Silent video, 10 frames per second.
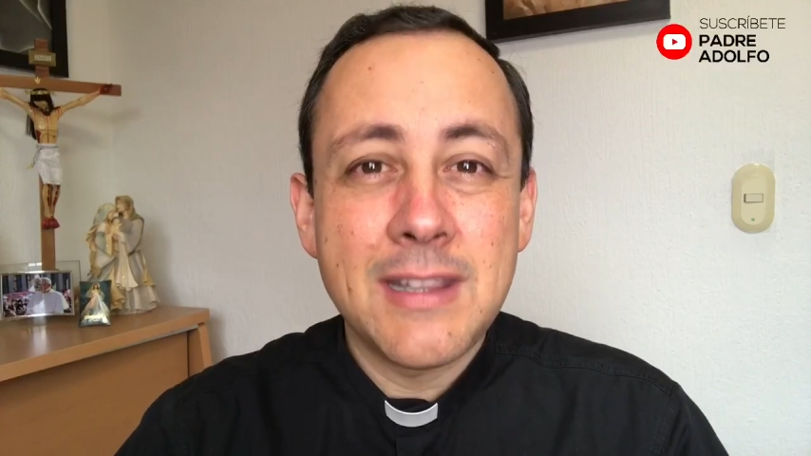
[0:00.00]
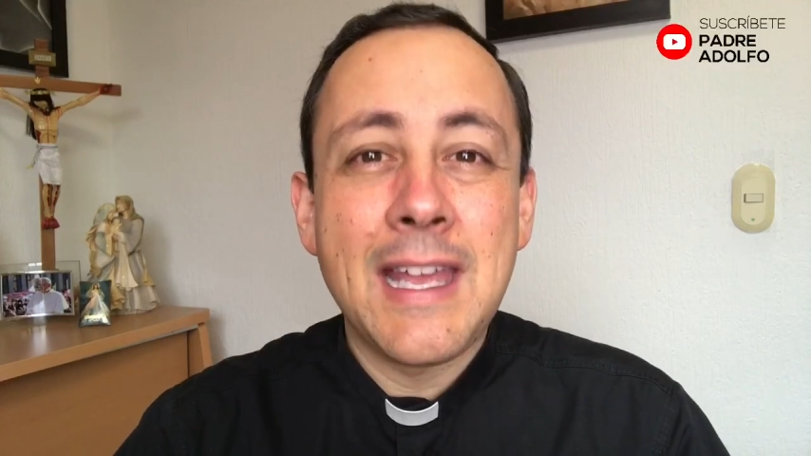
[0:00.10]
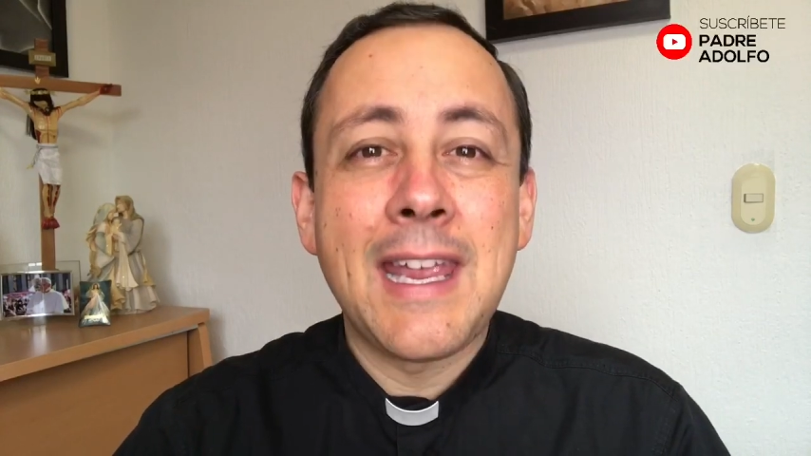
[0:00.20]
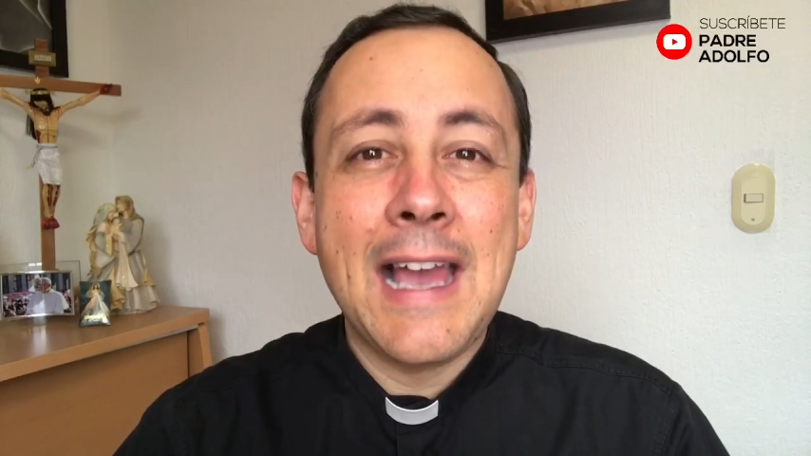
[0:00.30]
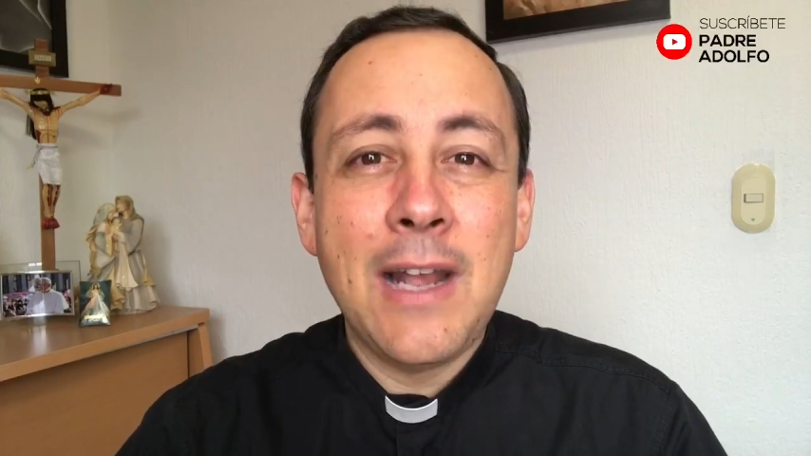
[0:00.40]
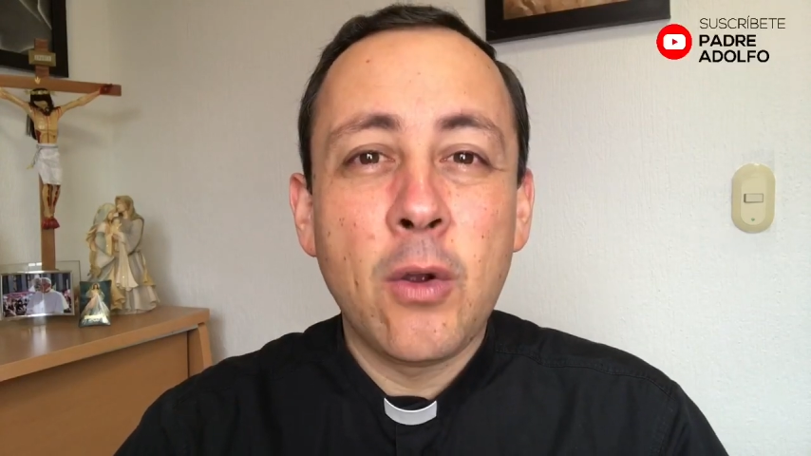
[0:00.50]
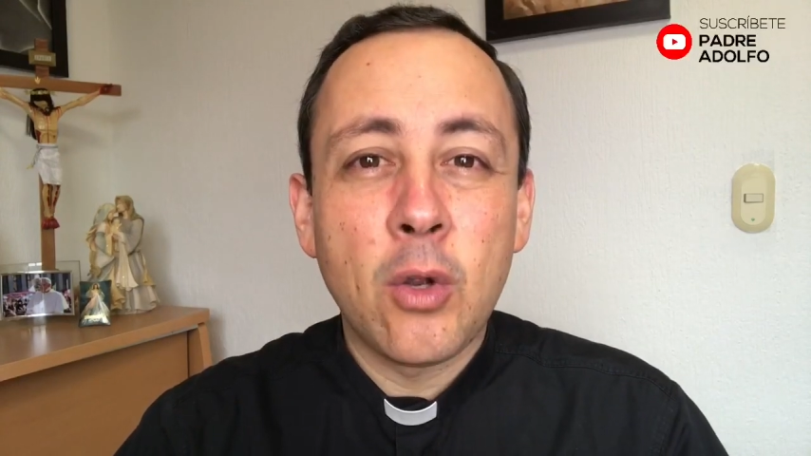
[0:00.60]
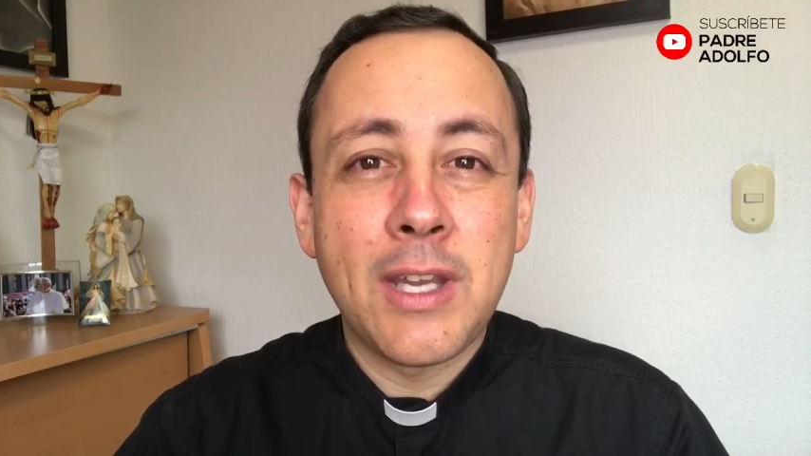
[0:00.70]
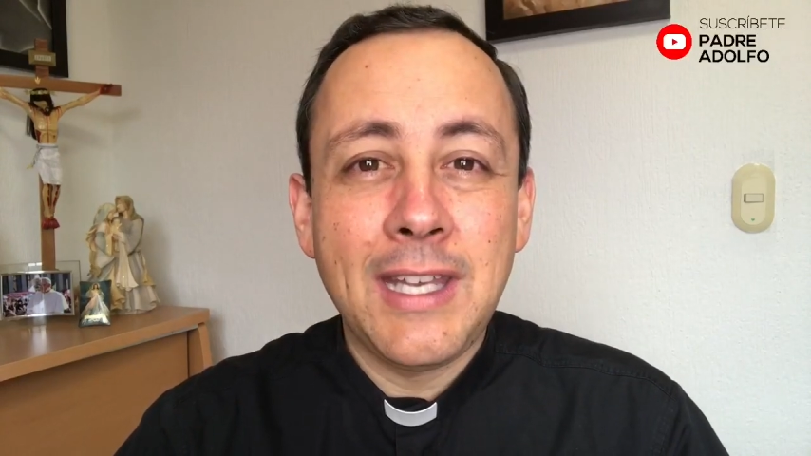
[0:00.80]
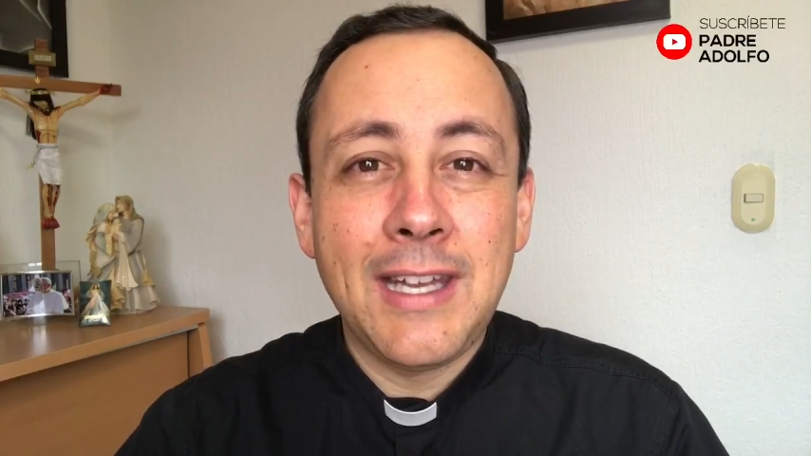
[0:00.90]
de que algo
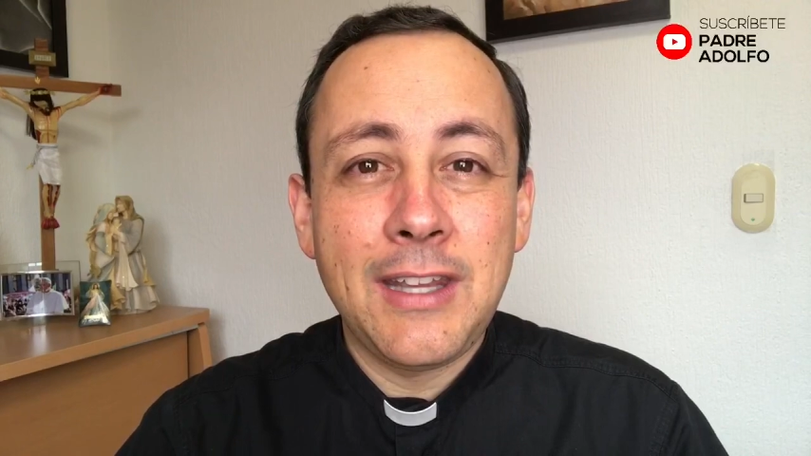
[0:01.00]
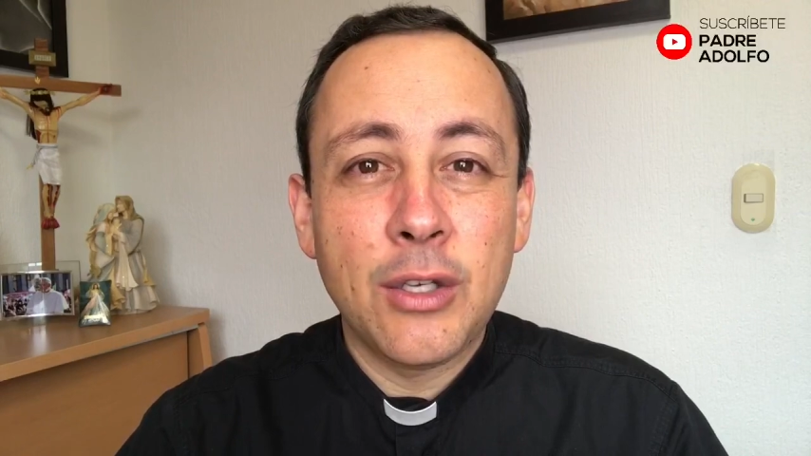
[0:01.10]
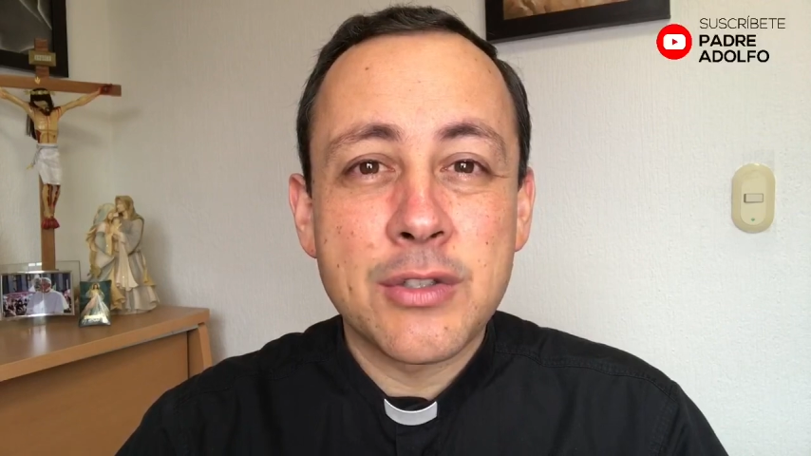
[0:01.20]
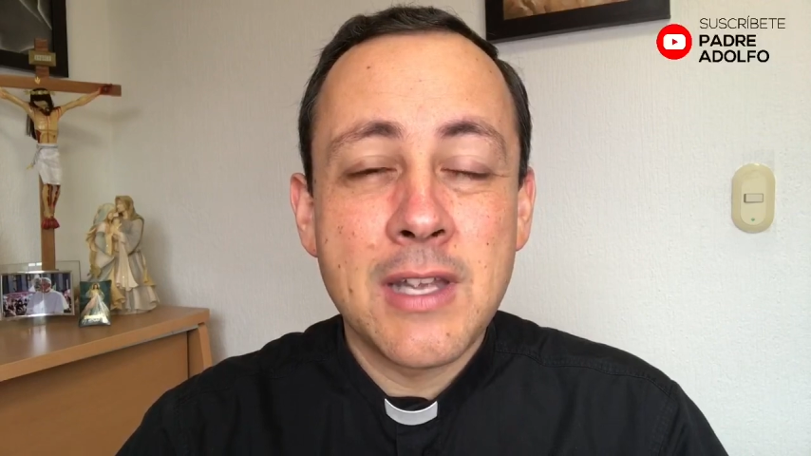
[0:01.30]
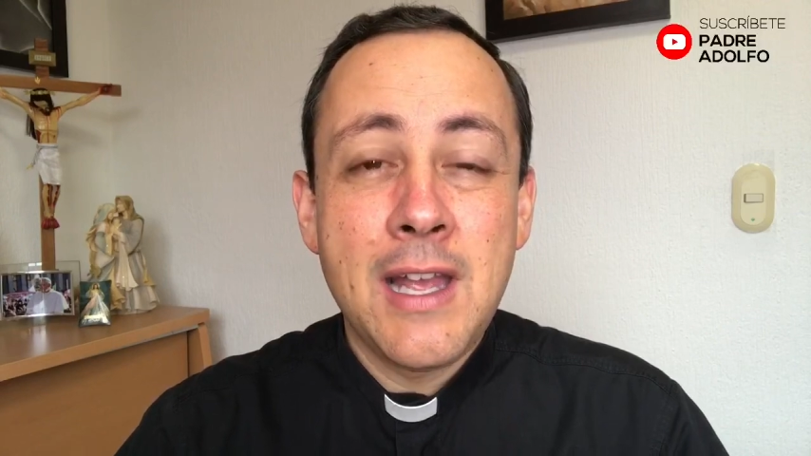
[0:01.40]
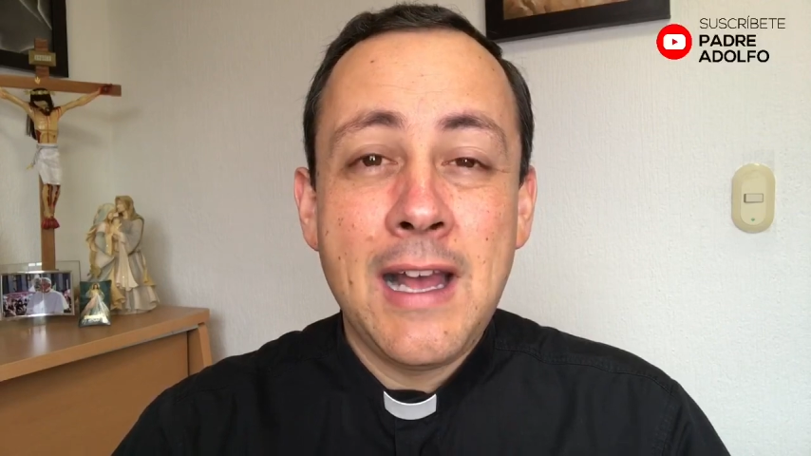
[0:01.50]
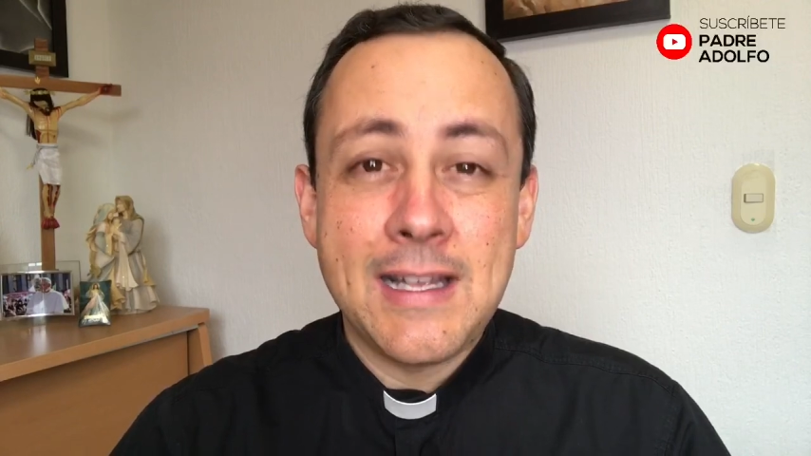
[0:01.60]
lo quiere Dios,